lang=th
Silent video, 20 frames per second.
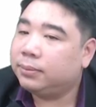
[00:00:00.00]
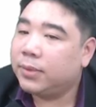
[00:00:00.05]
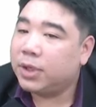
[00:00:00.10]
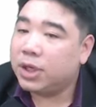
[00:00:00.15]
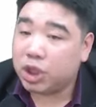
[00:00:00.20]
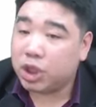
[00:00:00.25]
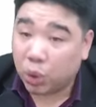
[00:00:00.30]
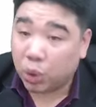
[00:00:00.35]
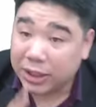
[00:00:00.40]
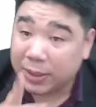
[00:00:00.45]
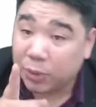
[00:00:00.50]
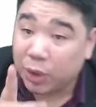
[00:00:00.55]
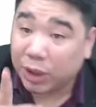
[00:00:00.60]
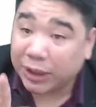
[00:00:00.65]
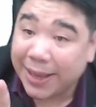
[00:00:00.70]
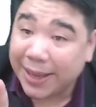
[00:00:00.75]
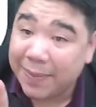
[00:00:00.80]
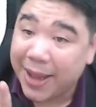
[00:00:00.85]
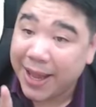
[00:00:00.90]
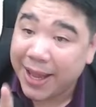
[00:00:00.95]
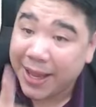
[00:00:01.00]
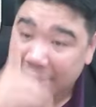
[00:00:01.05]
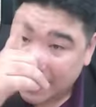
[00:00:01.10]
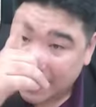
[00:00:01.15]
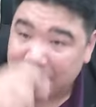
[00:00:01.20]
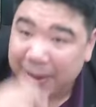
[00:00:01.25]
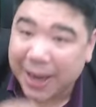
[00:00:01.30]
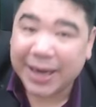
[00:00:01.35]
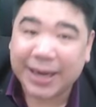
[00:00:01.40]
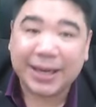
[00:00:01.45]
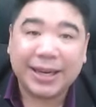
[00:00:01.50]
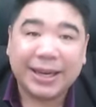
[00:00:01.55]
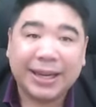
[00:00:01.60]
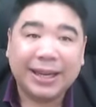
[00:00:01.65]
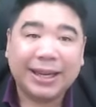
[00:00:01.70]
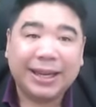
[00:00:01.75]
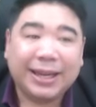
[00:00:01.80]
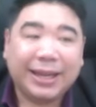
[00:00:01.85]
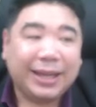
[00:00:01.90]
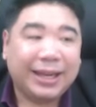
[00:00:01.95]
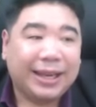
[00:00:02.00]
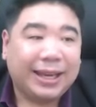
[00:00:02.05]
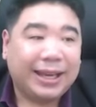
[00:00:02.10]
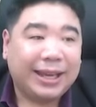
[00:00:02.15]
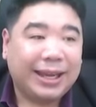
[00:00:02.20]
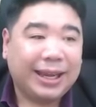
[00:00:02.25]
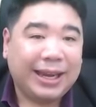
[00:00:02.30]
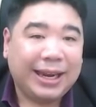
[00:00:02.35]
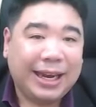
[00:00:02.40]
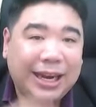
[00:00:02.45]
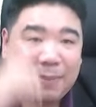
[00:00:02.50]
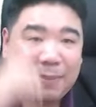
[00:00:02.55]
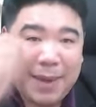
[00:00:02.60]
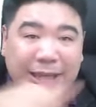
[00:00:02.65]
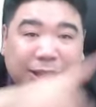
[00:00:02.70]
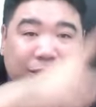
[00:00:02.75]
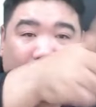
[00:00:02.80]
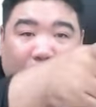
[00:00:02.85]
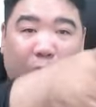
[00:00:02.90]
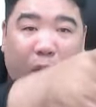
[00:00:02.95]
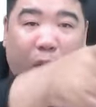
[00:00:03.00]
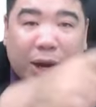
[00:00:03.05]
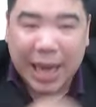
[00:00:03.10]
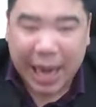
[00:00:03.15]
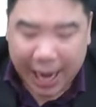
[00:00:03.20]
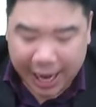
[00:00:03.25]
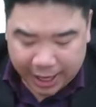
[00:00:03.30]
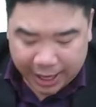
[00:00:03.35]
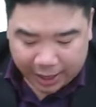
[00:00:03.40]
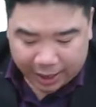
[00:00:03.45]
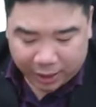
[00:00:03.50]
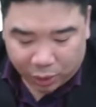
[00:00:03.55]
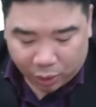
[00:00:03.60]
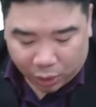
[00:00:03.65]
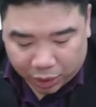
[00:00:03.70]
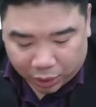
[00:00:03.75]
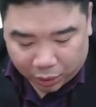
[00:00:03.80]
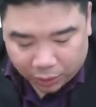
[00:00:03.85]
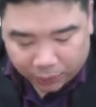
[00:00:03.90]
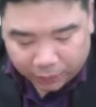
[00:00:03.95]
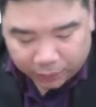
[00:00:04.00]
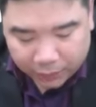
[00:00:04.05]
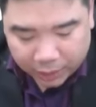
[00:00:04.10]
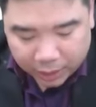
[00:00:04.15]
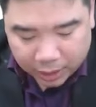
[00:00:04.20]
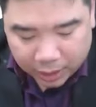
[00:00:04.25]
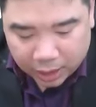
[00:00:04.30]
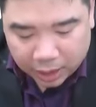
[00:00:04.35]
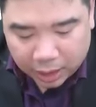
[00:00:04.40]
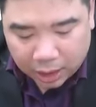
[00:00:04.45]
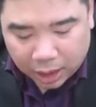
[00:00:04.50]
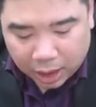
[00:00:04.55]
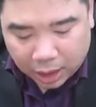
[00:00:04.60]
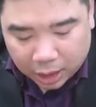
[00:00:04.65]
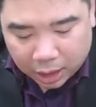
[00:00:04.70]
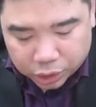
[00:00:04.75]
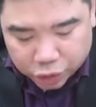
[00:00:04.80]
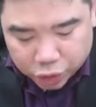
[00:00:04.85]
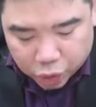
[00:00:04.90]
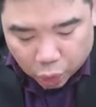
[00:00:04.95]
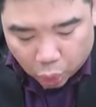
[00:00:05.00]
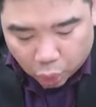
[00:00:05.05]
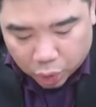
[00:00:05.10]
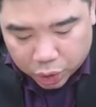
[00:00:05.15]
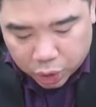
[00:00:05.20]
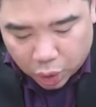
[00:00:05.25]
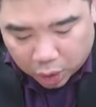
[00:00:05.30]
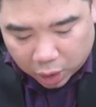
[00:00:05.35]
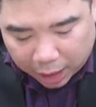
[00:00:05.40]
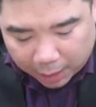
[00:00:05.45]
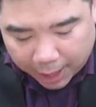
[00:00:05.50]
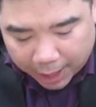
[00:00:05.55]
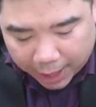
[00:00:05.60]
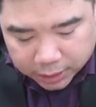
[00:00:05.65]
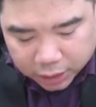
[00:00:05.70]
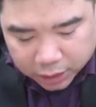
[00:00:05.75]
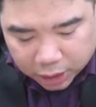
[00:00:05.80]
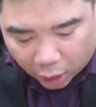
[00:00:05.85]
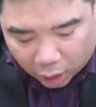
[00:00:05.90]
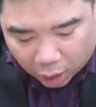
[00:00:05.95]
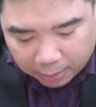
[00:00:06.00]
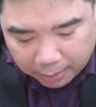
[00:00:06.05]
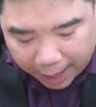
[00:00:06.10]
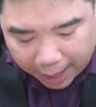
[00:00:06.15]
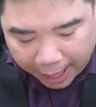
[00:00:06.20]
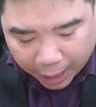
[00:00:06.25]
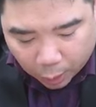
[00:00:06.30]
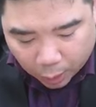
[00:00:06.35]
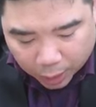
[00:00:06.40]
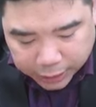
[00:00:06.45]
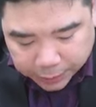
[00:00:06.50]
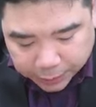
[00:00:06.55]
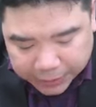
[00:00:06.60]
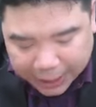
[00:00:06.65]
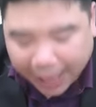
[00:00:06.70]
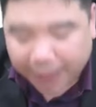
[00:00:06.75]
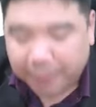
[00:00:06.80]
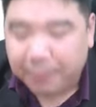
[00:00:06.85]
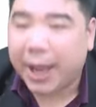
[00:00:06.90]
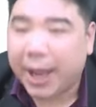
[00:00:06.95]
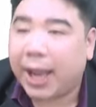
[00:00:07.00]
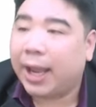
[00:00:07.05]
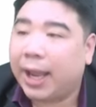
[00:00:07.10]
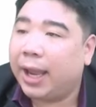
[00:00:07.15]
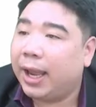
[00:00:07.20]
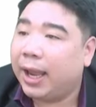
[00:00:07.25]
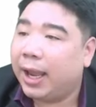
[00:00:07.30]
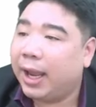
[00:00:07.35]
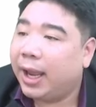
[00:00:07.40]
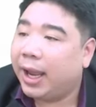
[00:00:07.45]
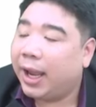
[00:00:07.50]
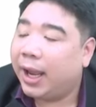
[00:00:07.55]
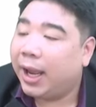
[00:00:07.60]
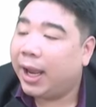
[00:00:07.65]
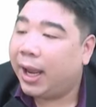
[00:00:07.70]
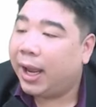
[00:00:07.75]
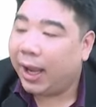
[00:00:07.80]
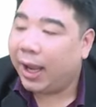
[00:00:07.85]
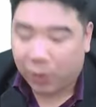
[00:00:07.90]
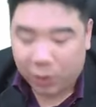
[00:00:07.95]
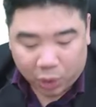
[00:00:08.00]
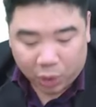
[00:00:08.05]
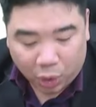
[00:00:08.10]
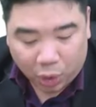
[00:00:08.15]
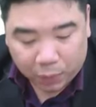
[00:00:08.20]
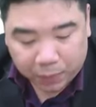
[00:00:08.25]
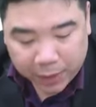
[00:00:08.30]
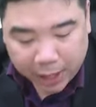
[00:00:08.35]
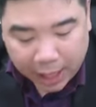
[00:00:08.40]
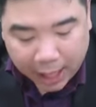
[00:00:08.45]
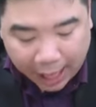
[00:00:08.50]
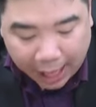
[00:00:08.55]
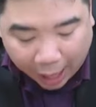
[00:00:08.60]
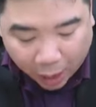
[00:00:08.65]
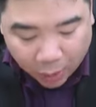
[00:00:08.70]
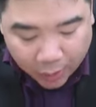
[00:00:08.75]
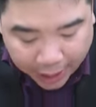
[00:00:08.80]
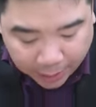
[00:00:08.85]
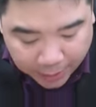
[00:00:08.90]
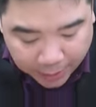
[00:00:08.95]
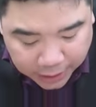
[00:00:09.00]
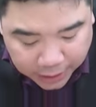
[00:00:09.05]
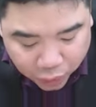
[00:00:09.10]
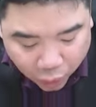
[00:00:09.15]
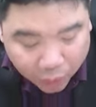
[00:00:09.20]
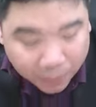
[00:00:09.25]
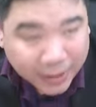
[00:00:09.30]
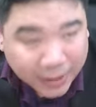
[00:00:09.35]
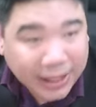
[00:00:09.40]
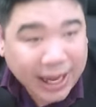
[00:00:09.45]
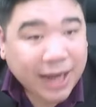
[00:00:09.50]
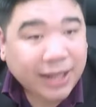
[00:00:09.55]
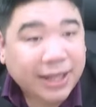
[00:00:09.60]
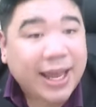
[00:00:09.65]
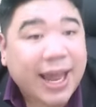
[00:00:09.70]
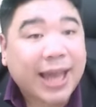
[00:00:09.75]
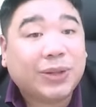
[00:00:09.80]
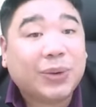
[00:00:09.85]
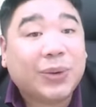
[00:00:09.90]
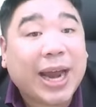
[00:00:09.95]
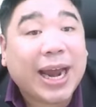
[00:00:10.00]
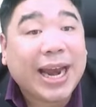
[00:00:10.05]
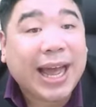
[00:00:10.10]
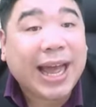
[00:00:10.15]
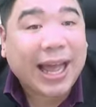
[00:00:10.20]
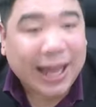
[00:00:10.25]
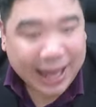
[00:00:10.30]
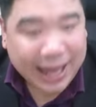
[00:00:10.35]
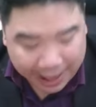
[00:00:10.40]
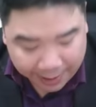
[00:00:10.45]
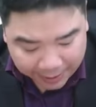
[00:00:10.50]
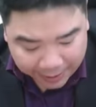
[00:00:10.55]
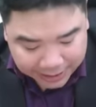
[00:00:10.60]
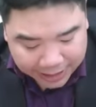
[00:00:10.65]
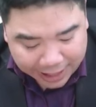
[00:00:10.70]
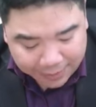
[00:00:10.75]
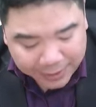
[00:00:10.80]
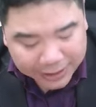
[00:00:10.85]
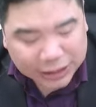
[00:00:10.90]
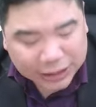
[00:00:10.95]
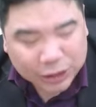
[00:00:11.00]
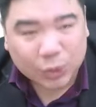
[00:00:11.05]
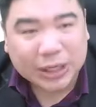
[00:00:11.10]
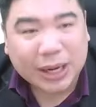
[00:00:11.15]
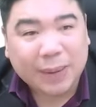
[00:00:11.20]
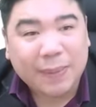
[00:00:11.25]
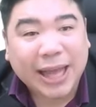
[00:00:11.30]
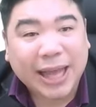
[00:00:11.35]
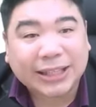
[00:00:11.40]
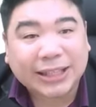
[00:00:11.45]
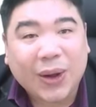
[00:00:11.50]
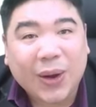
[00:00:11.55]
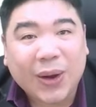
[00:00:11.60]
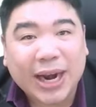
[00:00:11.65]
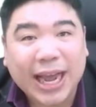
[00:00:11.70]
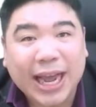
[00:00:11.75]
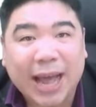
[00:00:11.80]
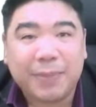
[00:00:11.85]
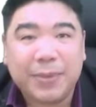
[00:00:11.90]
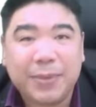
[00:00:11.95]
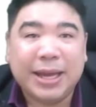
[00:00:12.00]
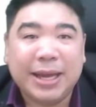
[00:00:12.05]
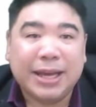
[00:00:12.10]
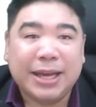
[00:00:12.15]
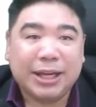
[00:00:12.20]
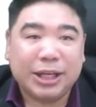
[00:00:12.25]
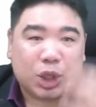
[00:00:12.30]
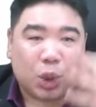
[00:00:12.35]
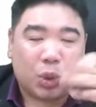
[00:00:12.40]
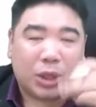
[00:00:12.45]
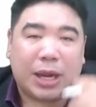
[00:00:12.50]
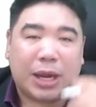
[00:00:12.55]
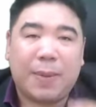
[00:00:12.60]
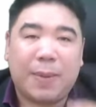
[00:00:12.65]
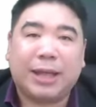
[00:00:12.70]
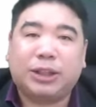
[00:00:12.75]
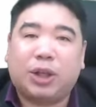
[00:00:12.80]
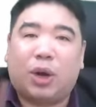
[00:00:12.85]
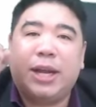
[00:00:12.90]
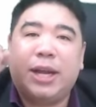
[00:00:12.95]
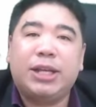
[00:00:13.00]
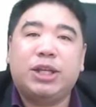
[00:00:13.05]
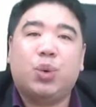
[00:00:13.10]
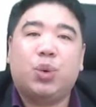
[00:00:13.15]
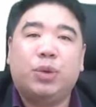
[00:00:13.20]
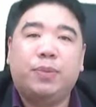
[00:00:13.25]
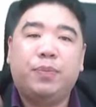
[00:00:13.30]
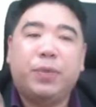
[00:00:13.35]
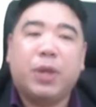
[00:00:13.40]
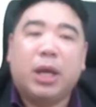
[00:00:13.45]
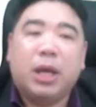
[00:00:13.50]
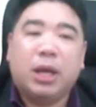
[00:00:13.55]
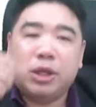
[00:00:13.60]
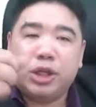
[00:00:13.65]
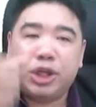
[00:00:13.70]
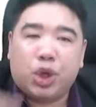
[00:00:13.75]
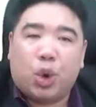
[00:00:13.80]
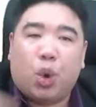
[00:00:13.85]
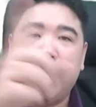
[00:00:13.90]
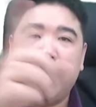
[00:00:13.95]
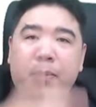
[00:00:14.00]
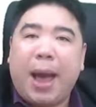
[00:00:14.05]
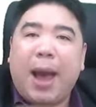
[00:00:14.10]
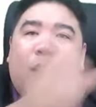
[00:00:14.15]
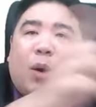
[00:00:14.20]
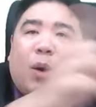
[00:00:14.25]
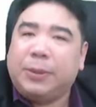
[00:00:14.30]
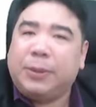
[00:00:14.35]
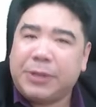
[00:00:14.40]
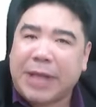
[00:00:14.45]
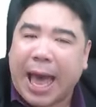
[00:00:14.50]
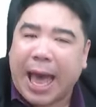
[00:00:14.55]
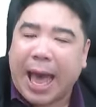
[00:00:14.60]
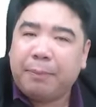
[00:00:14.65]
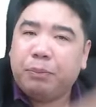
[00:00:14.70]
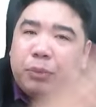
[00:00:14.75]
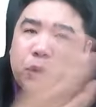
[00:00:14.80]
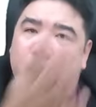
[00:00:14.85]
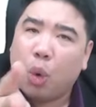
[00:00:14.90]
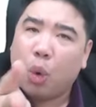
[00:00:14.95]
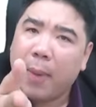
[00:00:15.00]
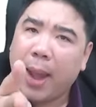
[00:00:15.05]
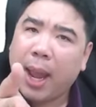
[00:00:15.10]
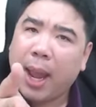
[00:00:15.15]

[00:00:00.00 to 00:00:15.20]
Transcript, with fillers: ศูนย์จำนวนเต็มไหมเป็น ไม่สอดคล้องยังไง ทุกคนดูศูนย์ยกกำลังสองมากกว่าสสิบามไหมคุณครูเอา x เป็นศูนย์ไปแทนที่ x ตรงนั้นนะอ่า ก็จะได้เป็นศูนย์กำลังสองนะครับศูนย์กำลังสองได้ศูนย์ศูนย์มากกว่าสสิบามถูกไหม